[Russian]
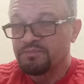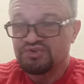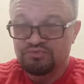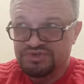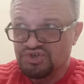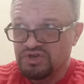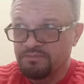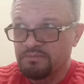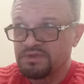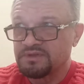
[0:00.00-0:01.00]
Почему США
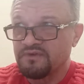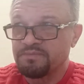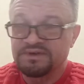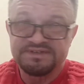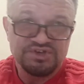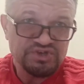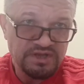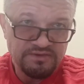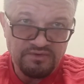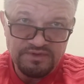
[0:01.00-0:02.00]
победит? Во-первых, США
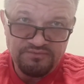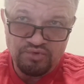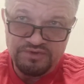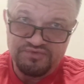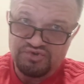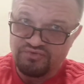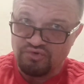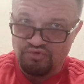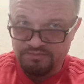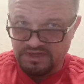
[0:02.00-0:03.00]
не, не входит в
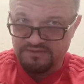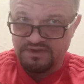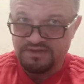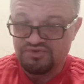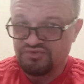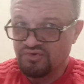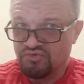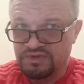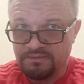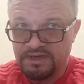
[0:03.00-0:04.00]
четверку. Им надо войти в
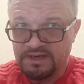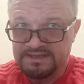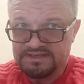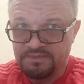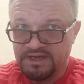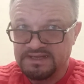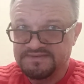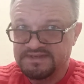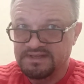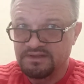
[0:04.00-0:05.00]
четверку. Это американцы.
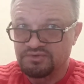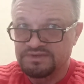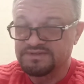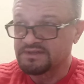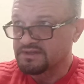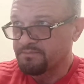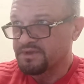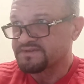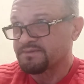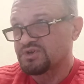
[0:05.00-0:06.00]
Американцы всегда делают результат. Это
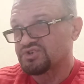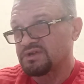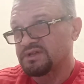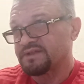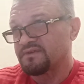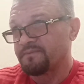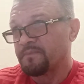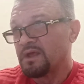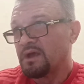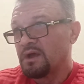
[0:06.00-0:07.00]
первое соображение. Латвия
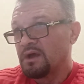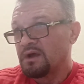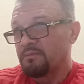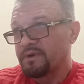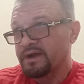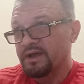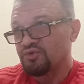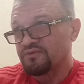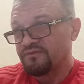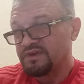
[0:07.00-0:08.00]
а, пока
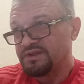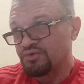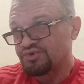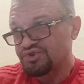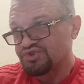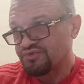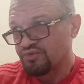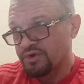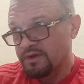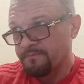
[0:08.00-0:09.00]
идет в лидирующей
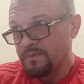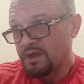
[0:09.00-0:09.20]
четверке.